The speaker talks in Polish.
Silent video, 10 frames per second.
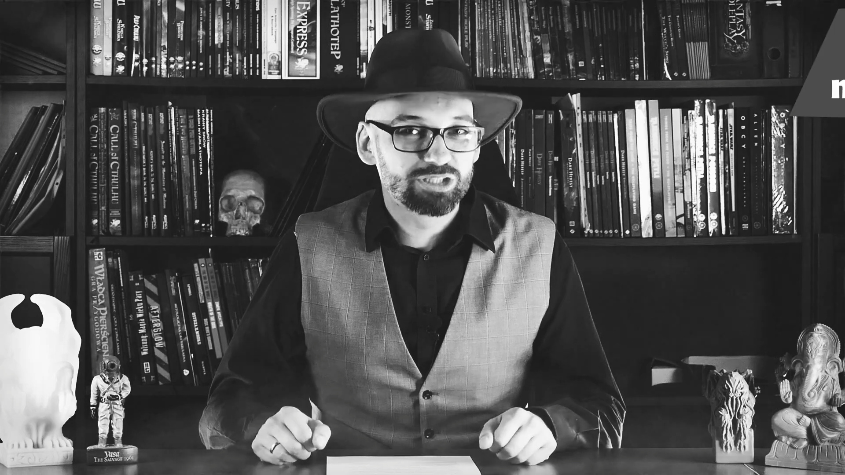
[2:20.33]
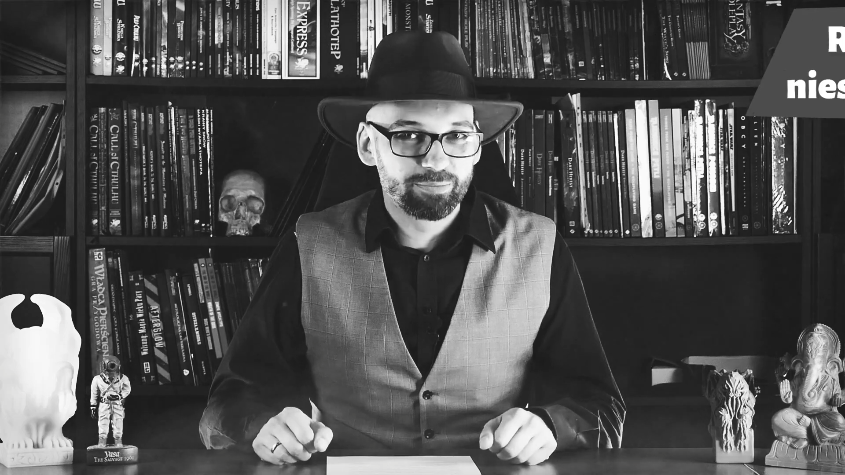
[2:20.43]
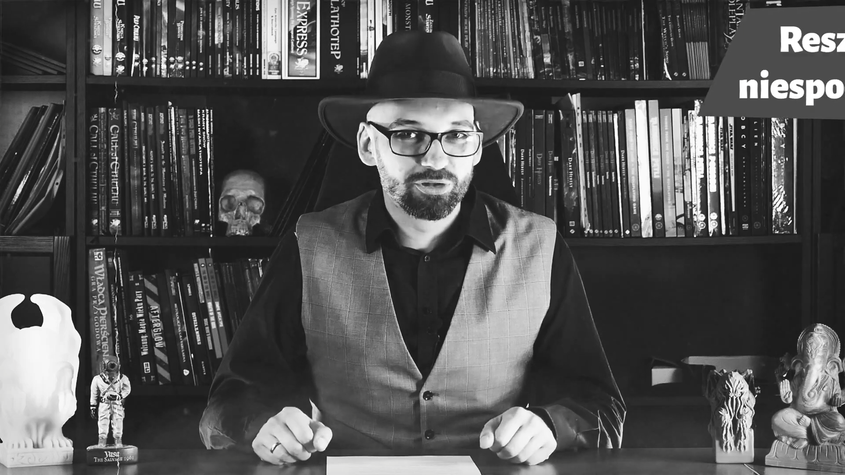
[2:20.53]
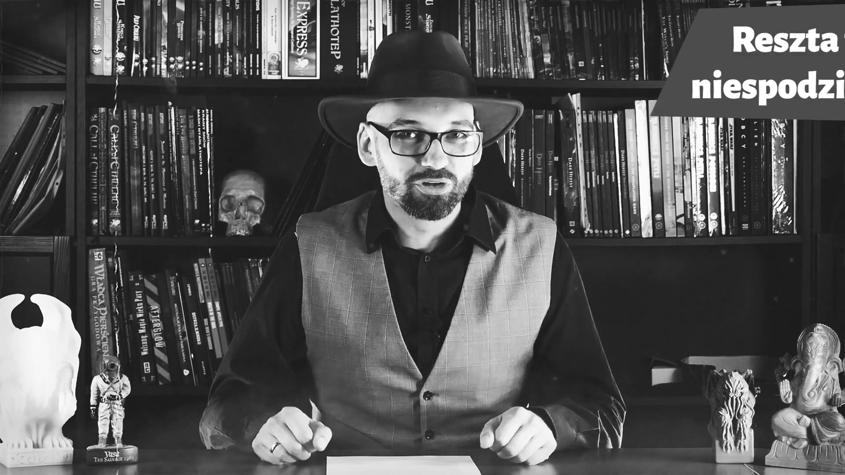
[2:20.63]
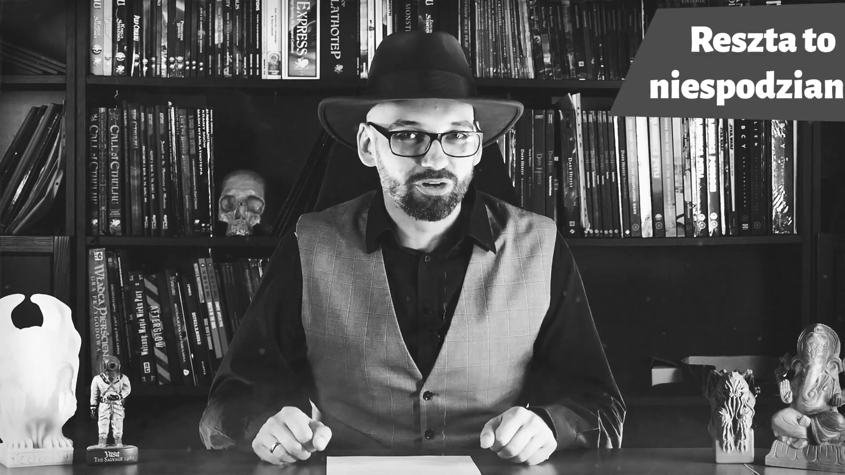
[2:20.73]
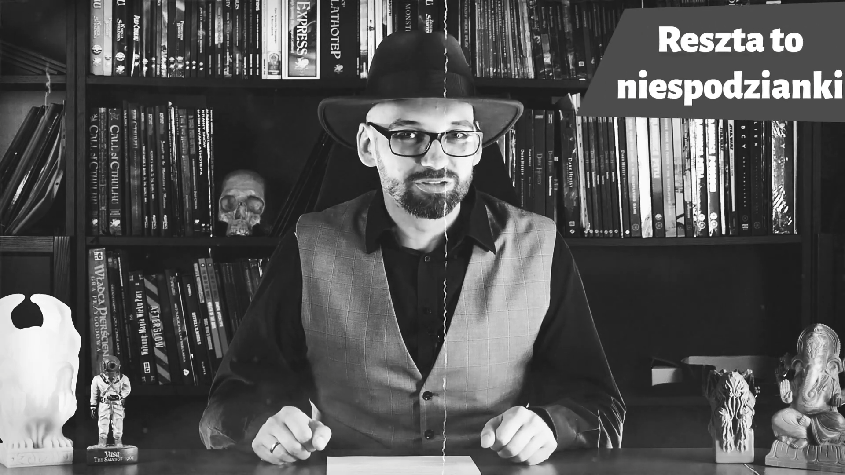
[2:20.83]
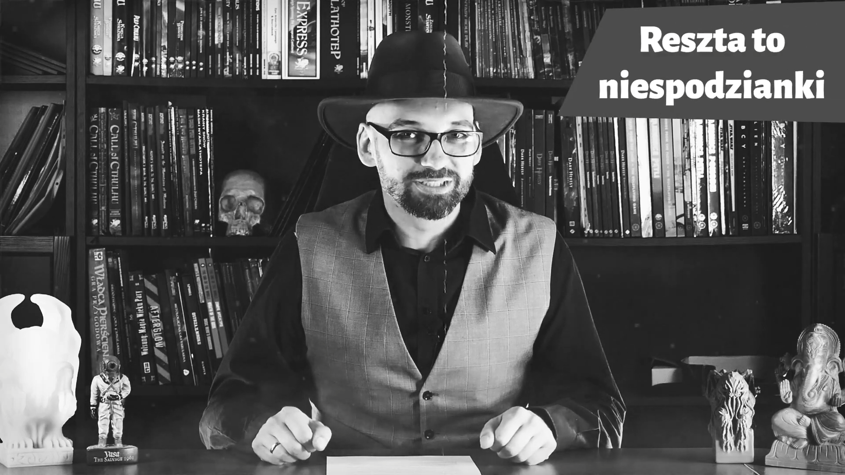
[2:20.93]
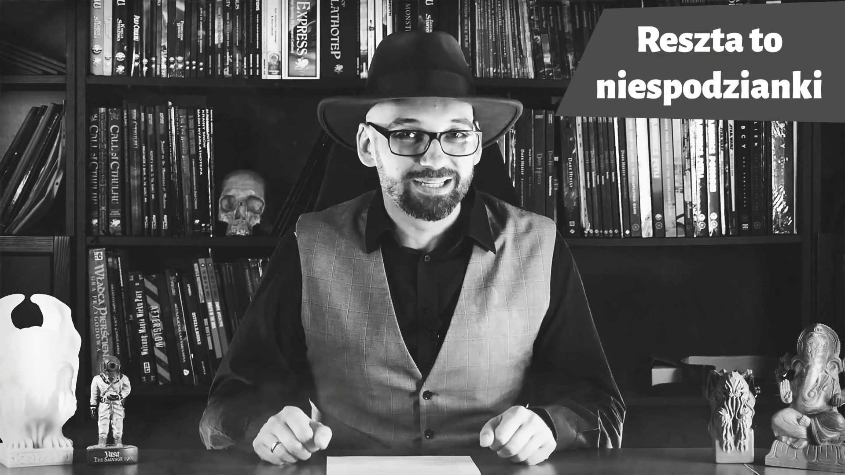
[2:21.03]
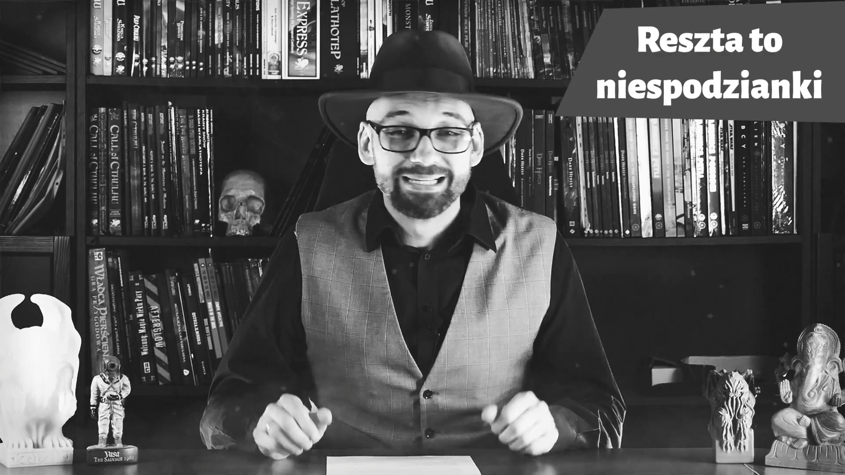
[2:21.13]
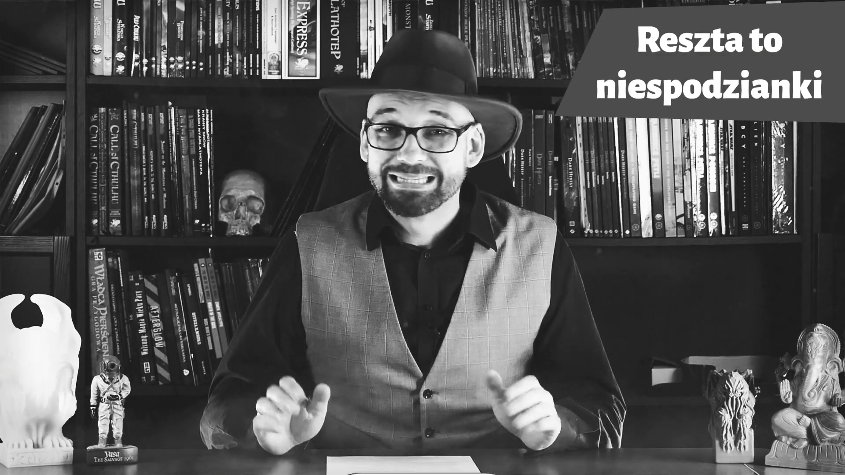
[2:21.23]
samego
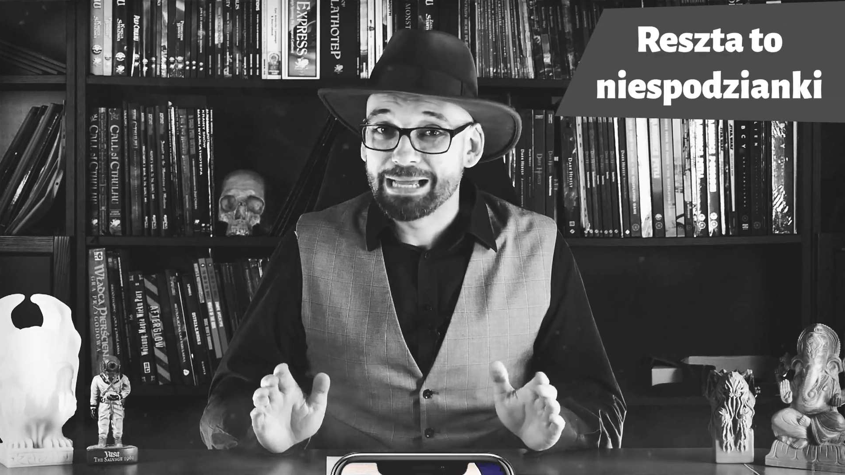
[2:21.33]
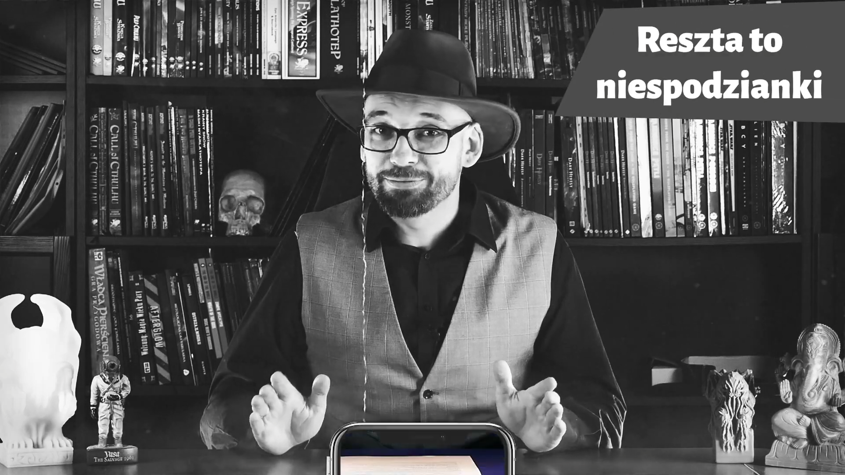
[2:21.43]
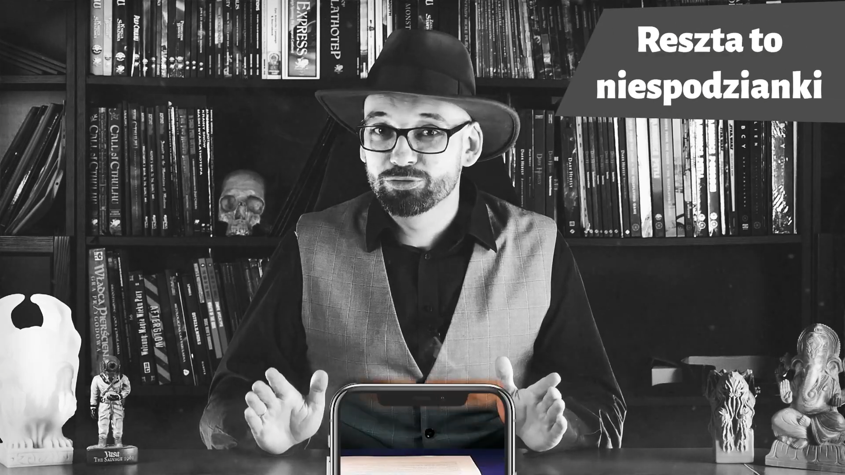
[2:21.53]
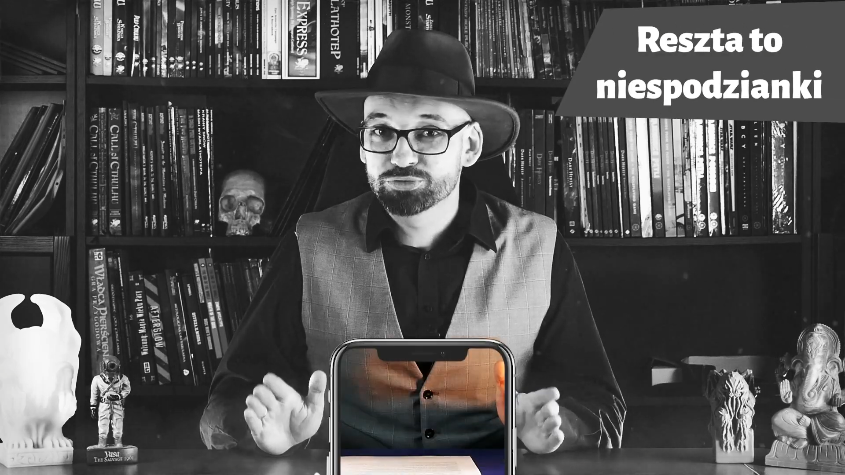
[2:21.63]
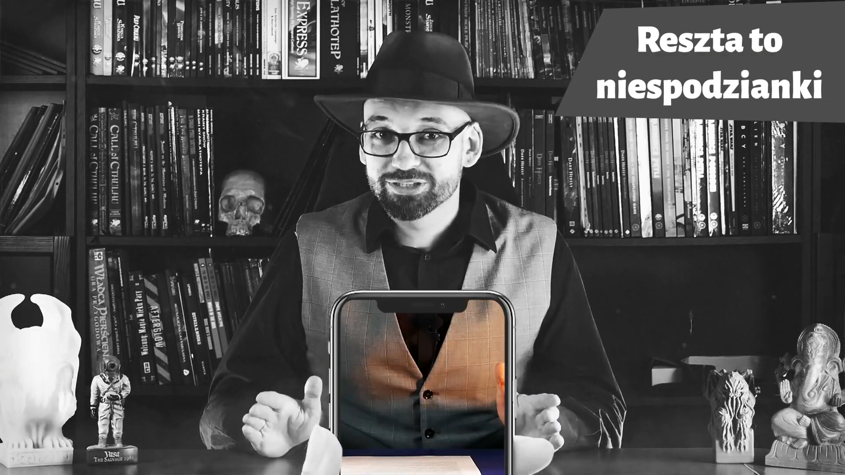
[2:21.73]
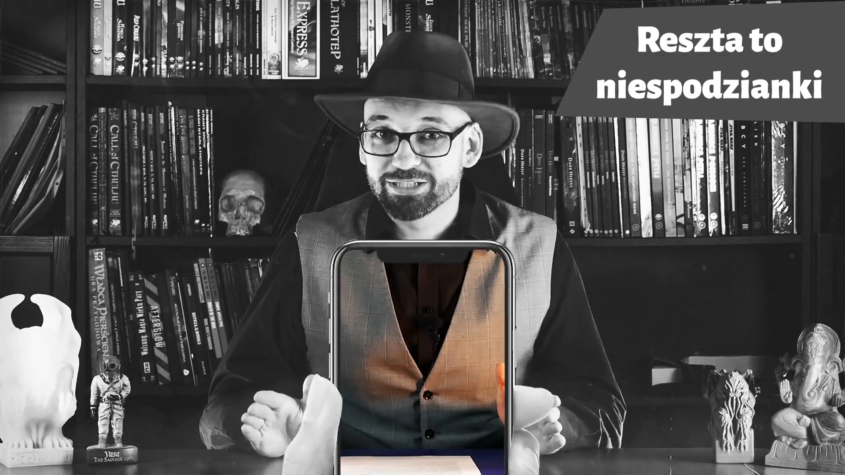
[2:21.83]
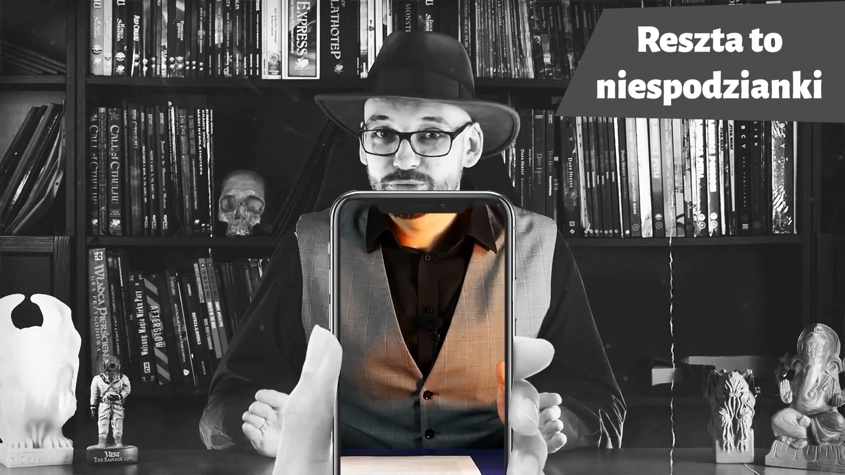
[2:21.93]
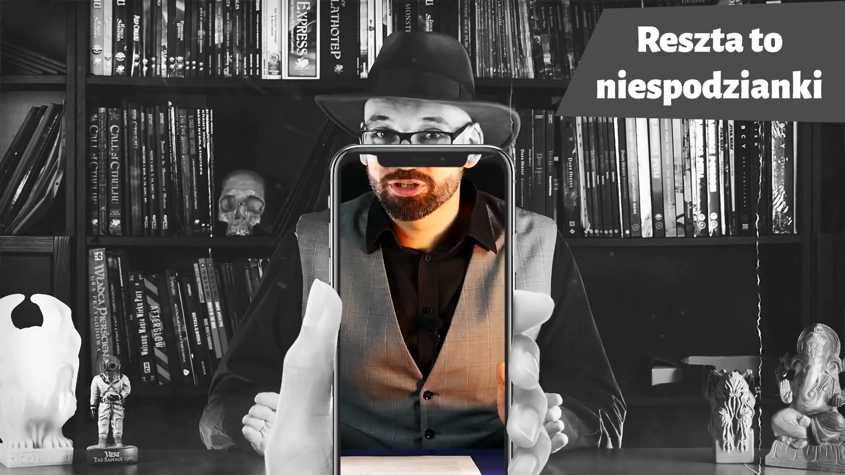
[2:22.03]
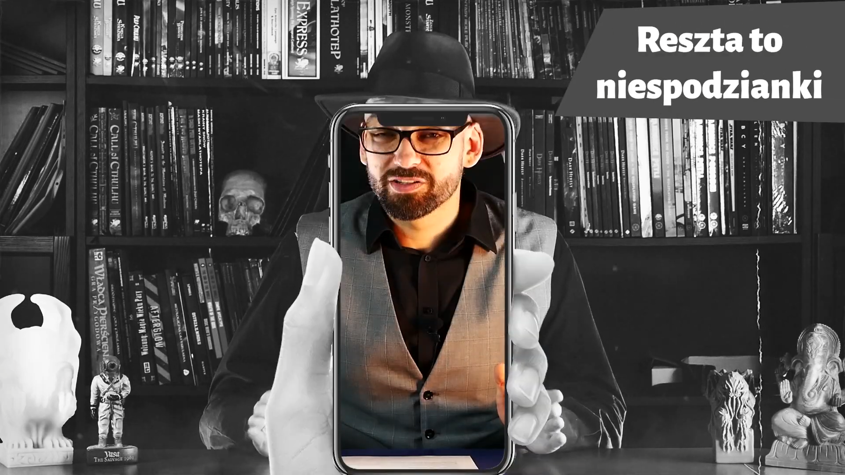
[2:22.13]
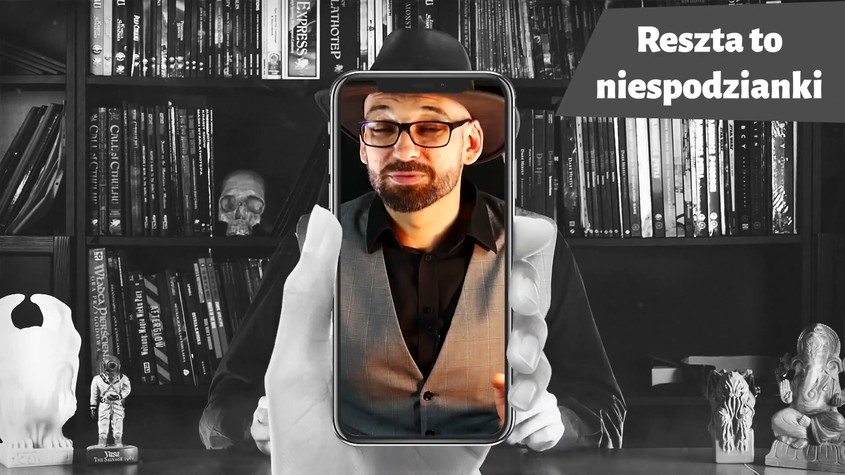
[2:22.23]
końca. Na pewno
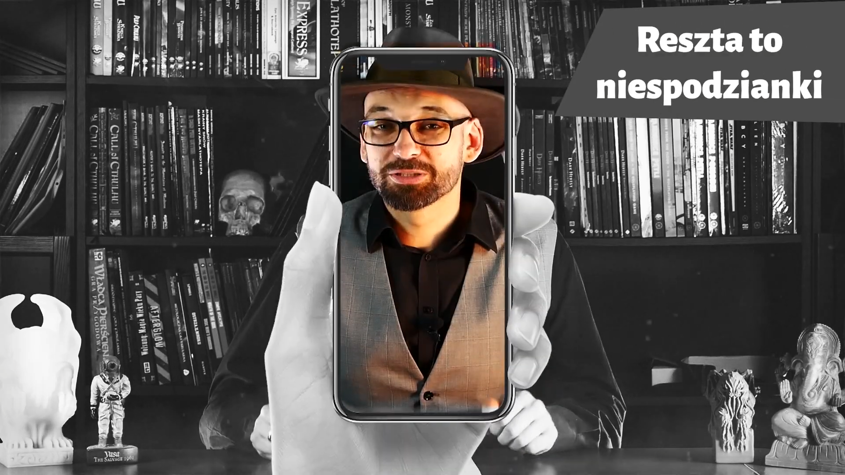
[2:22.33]
przydadzą się Wam